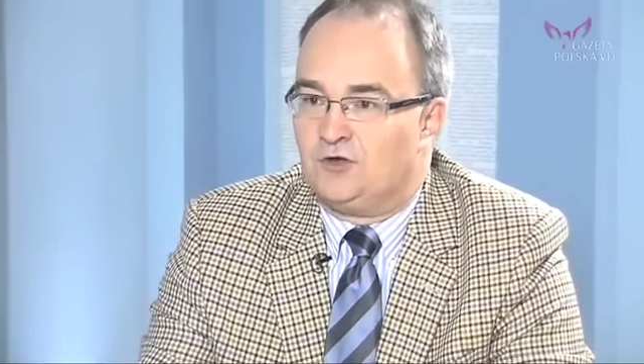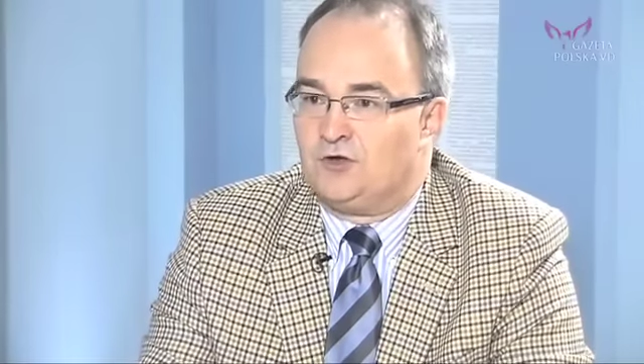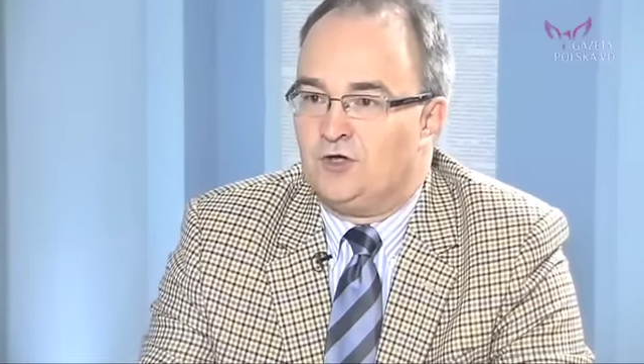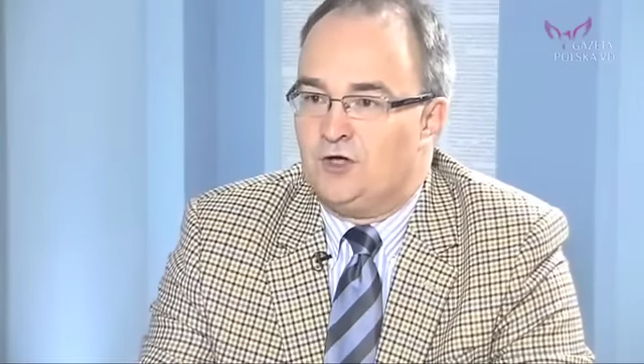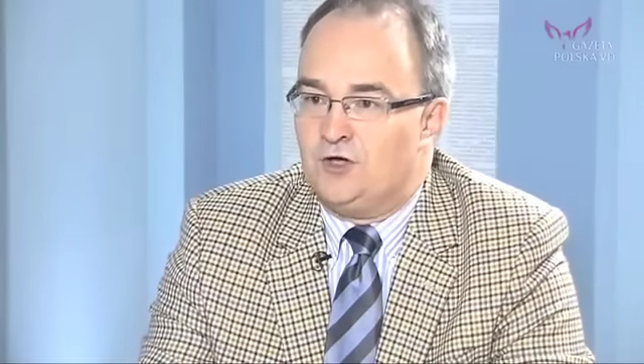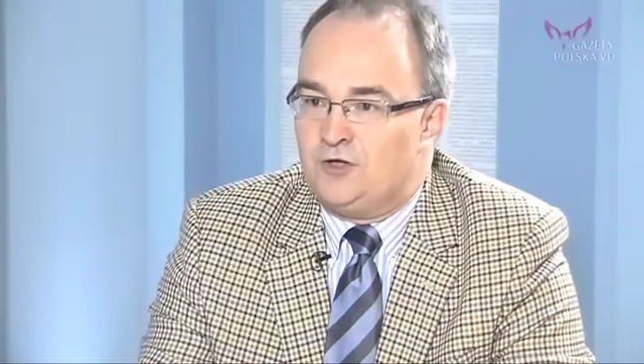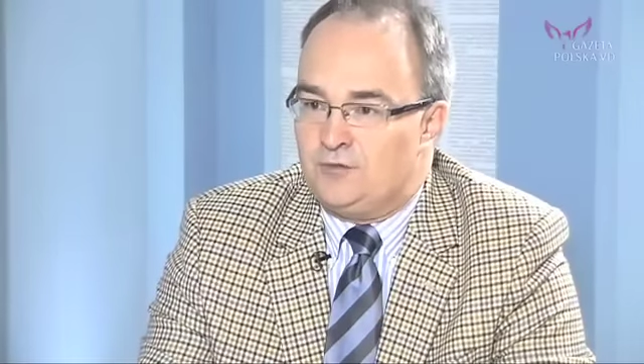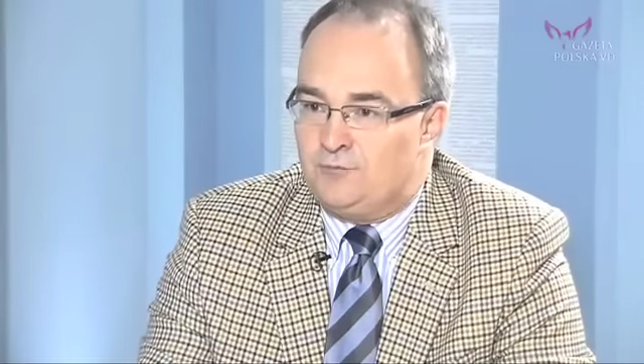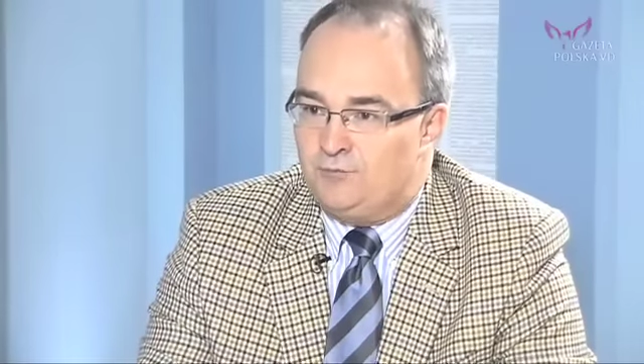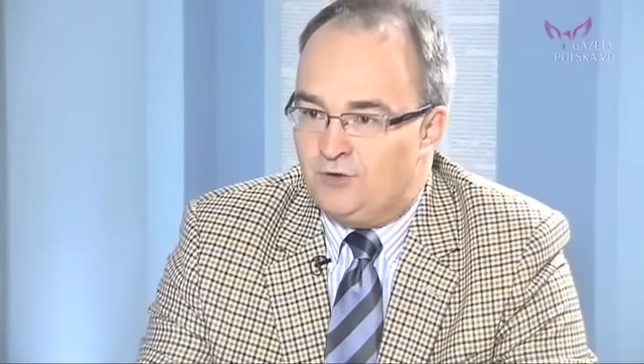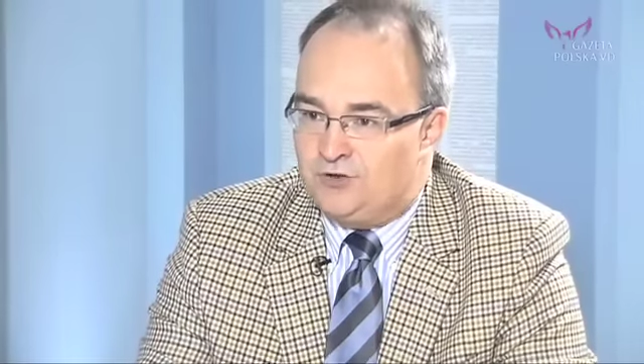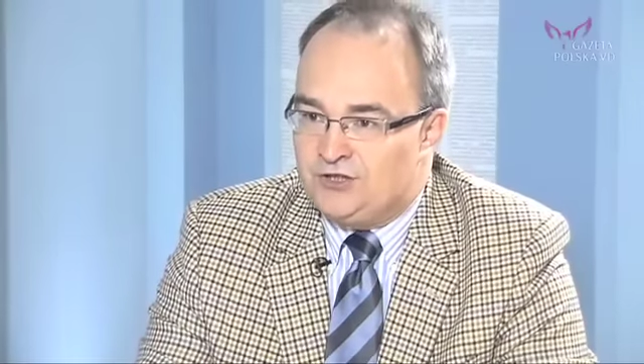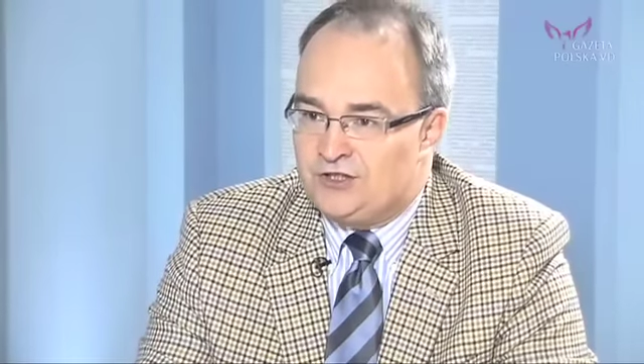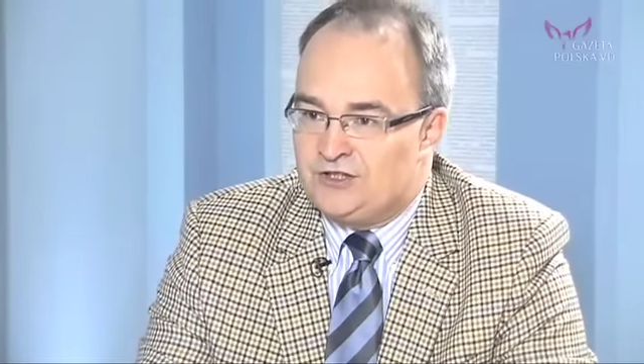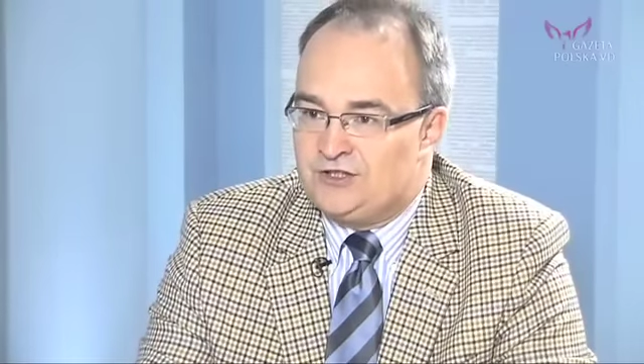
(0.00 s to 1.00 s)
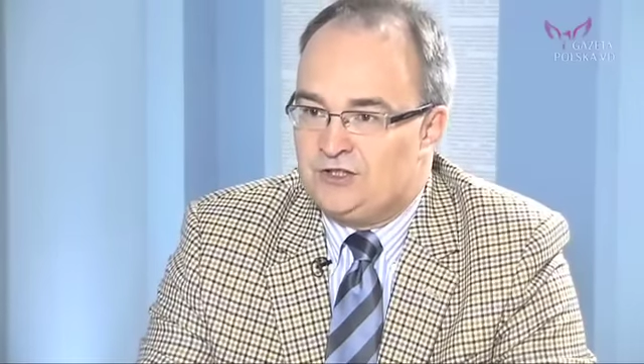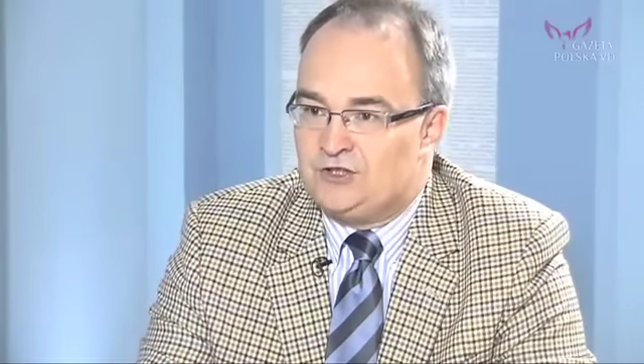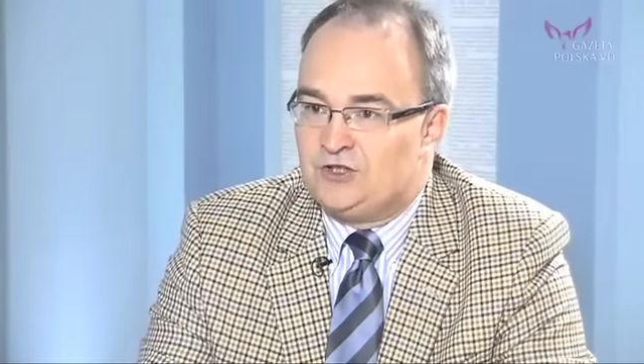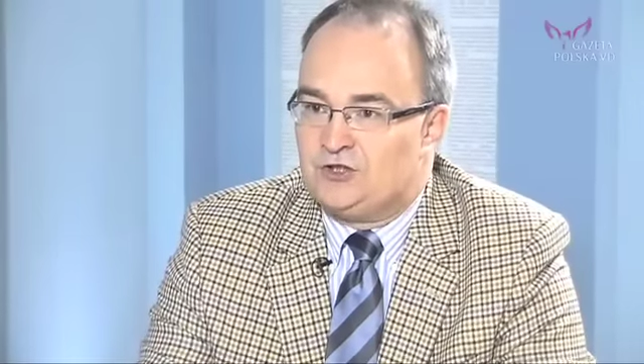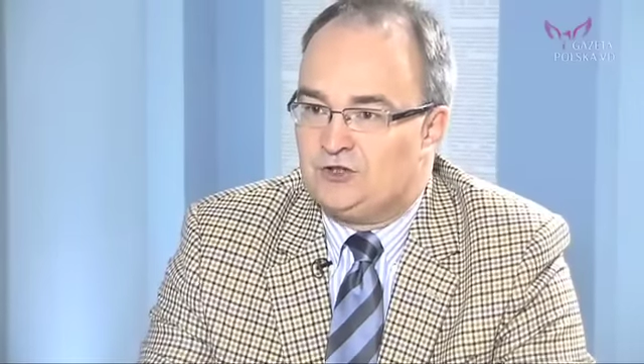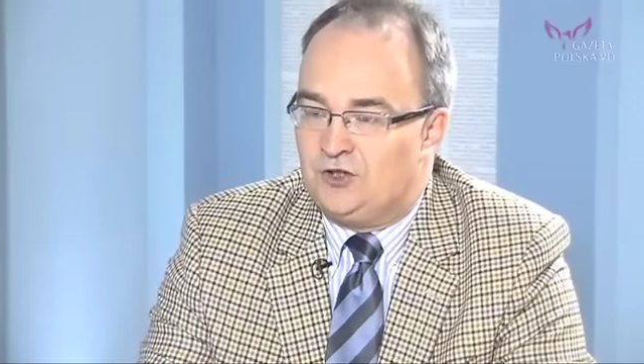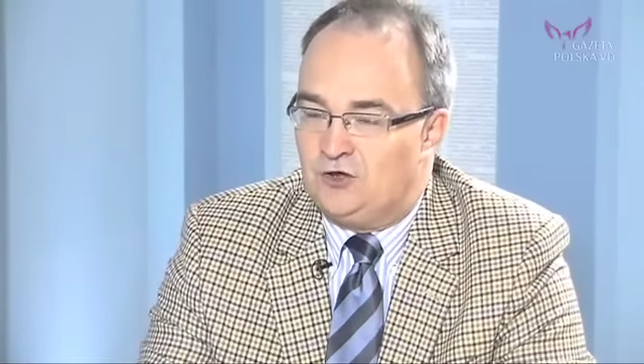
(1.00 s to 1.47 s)
to może
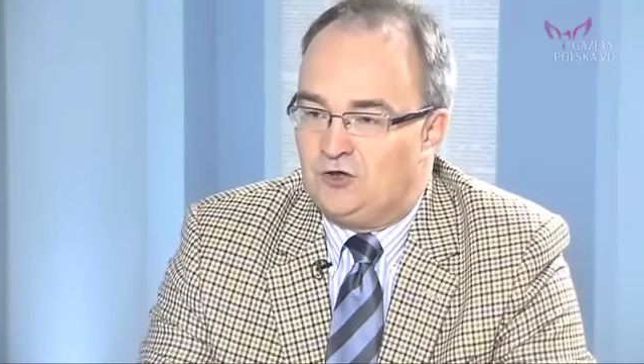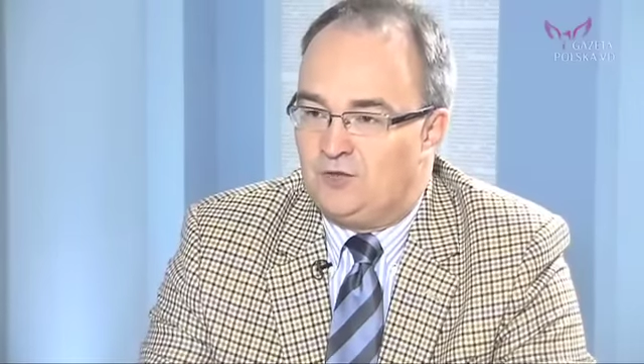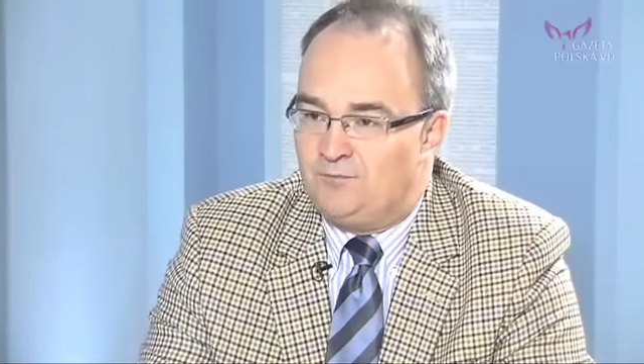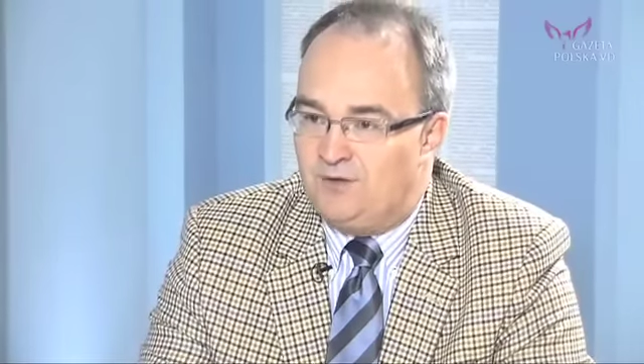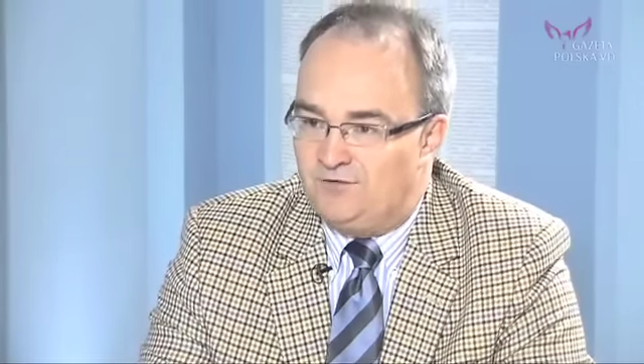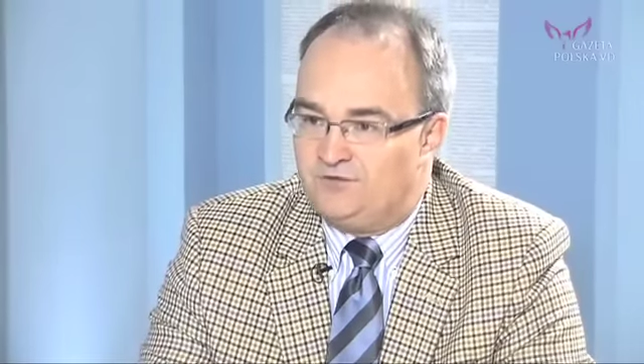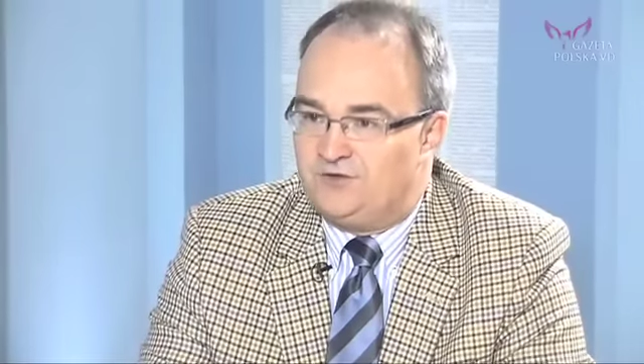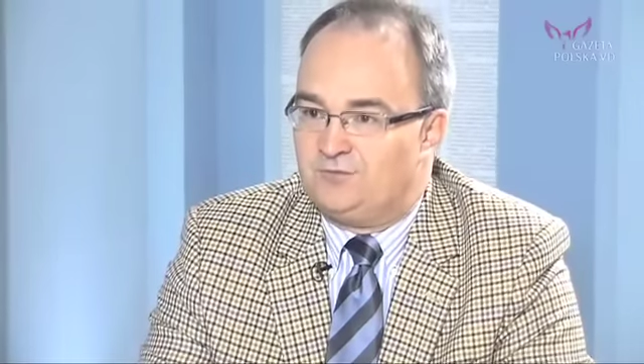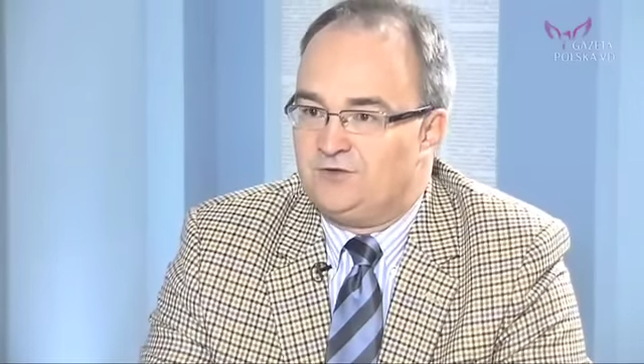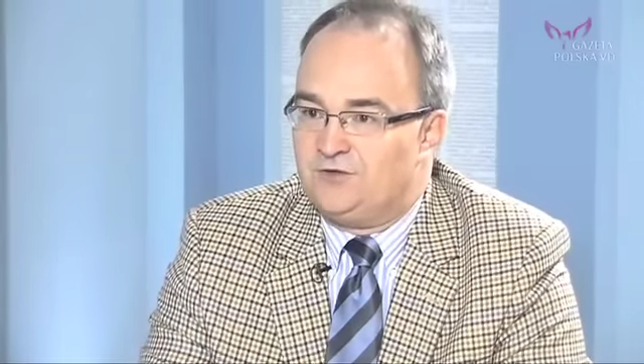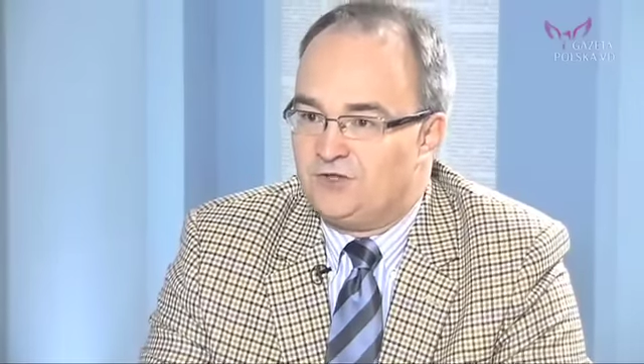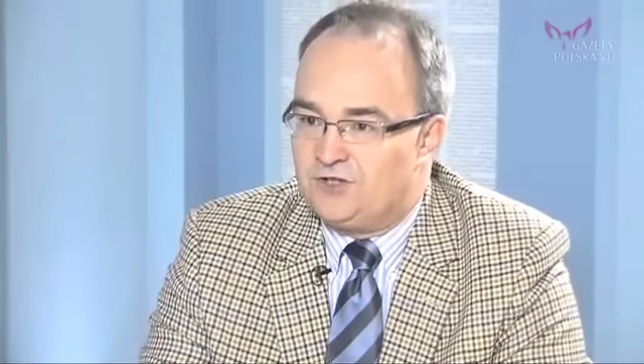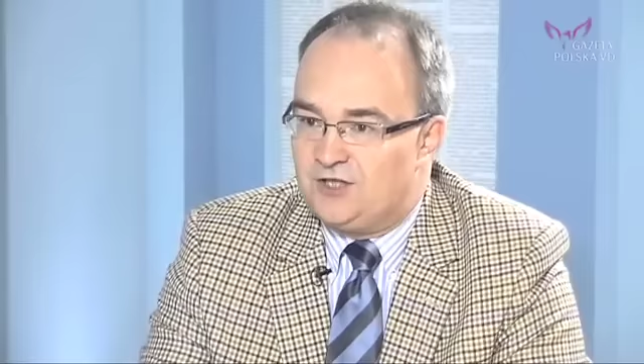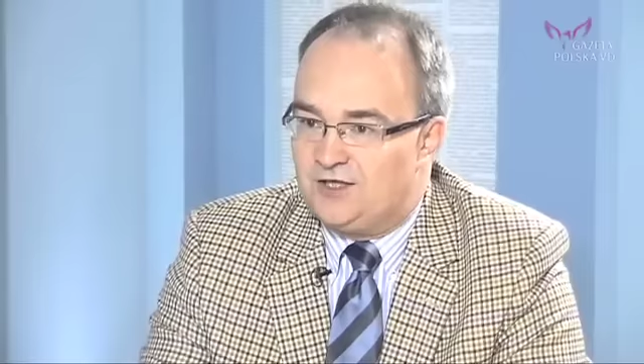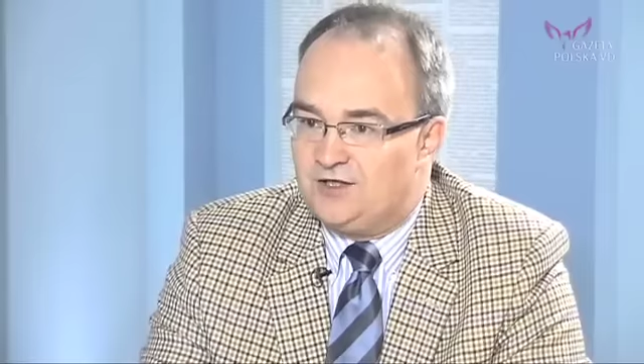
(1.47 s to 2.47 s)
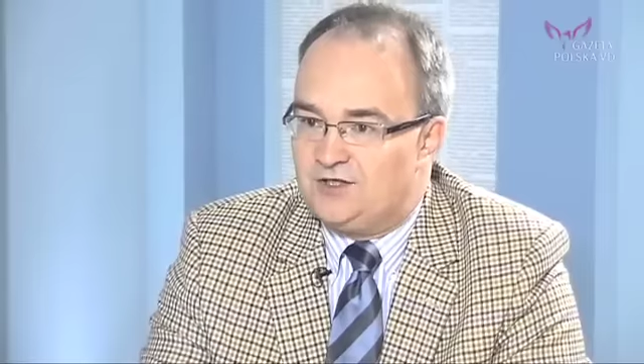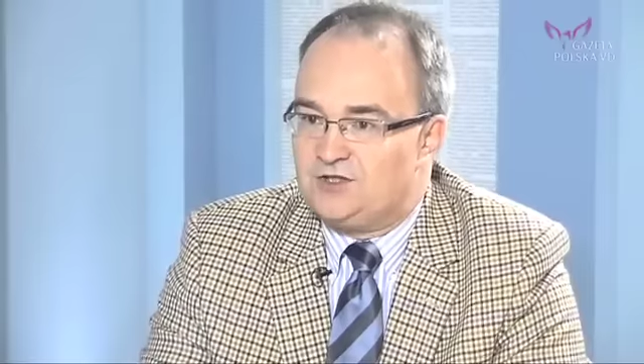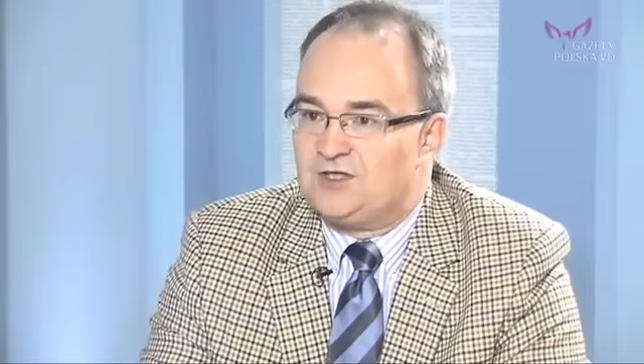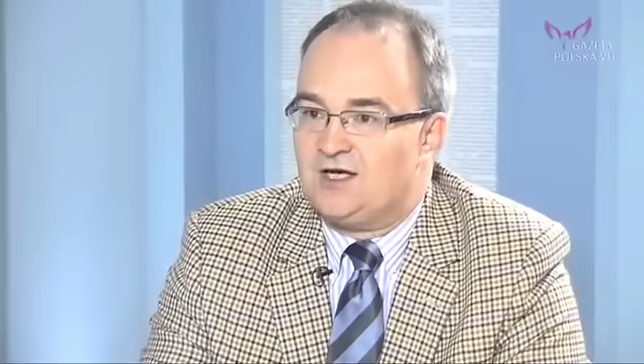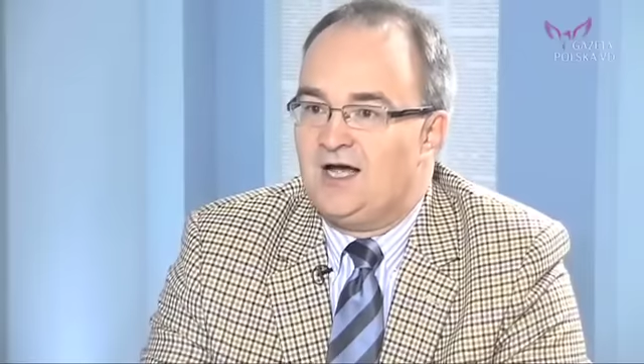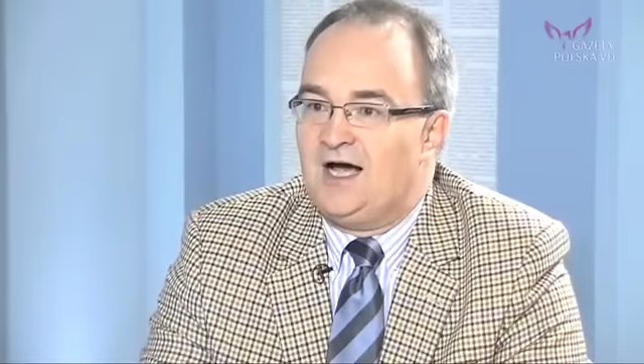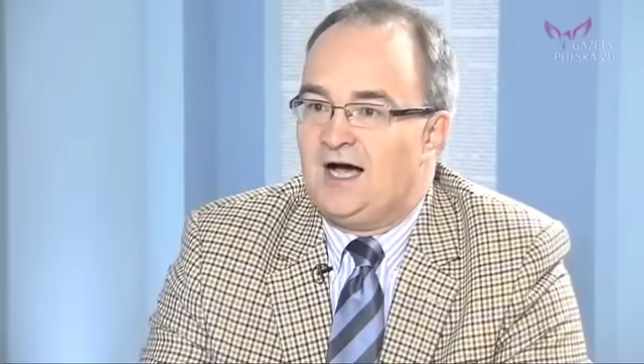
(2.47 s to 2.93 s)
zniszczyć tylko pewną ich
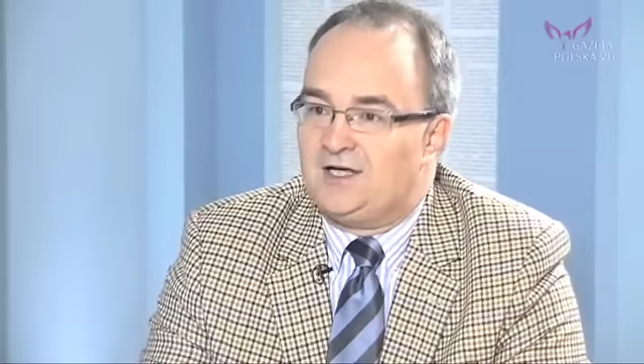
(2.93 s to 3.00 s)
część,